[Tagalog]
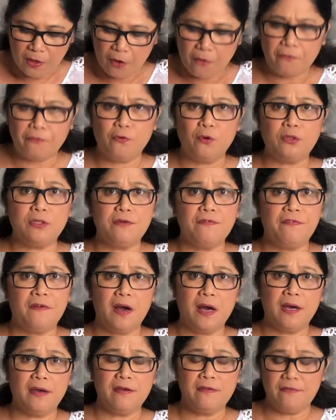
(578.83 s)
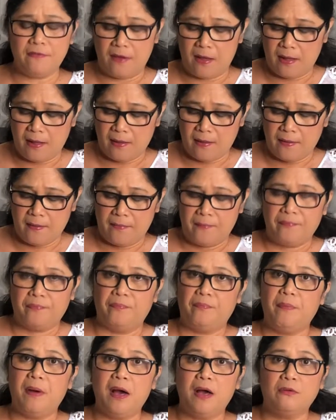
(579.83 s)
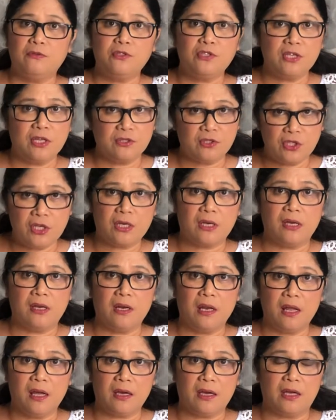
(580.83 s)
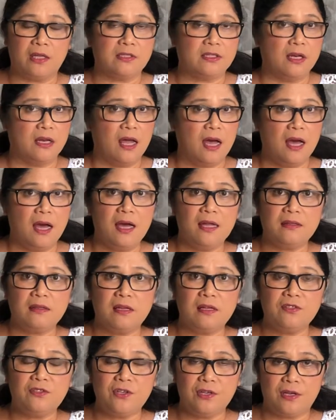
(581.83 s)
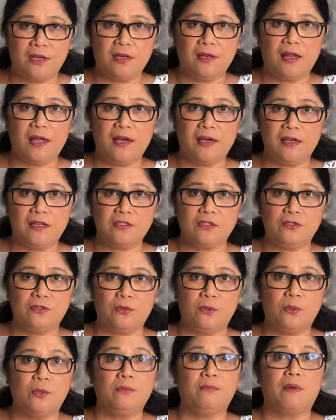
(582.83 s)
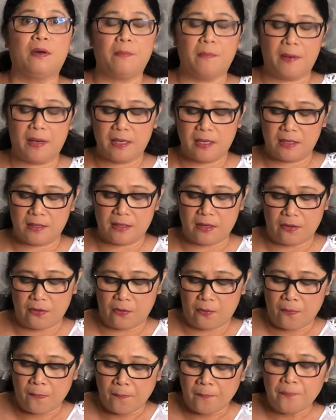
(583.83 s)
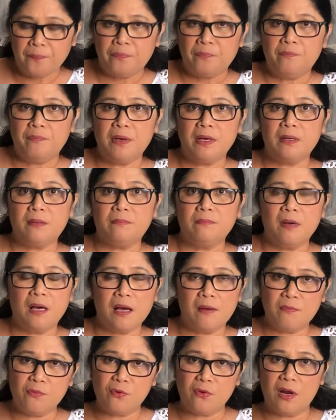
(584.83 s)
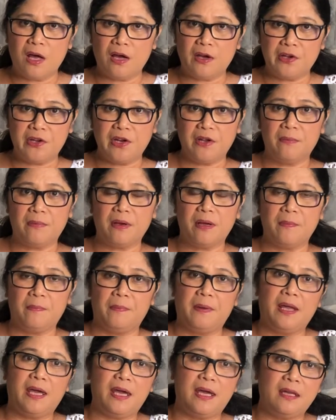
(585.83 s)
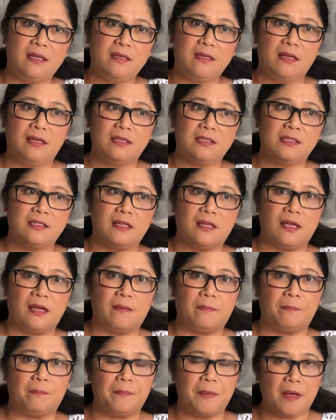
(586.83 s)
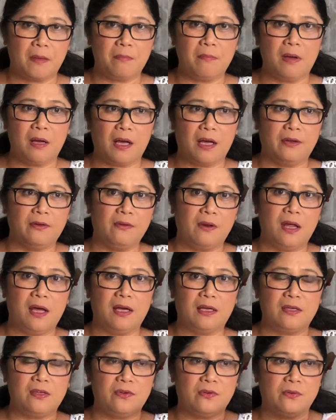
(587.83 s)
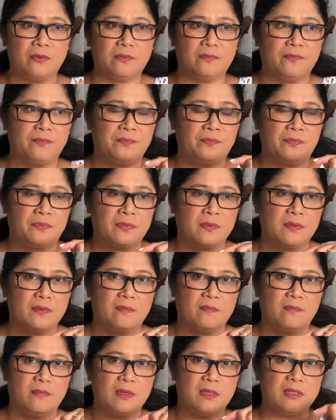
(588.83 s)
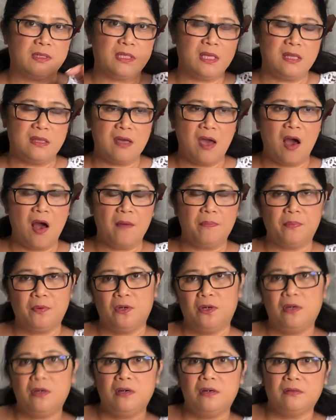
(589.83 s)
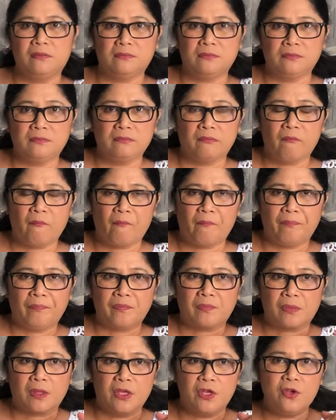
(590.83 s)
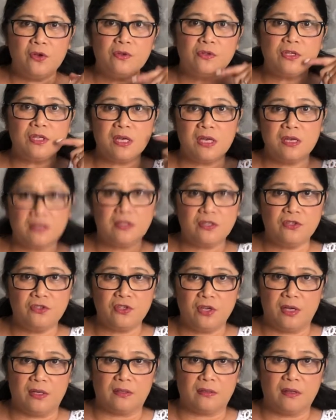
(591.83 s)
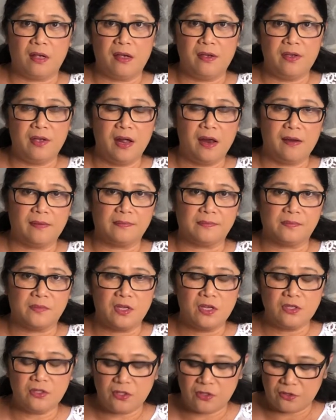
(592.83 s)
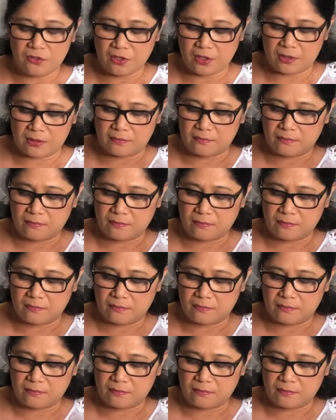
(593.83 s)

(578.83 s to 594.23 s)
45 pounds sa chicken luggage. Lahat ng chicken luggage doon, magbayad kayo. Pag makamura kayo ng mga plane, pag mag ano lang yung city hopper, yun si EasyJet. Ayan, EasyJet.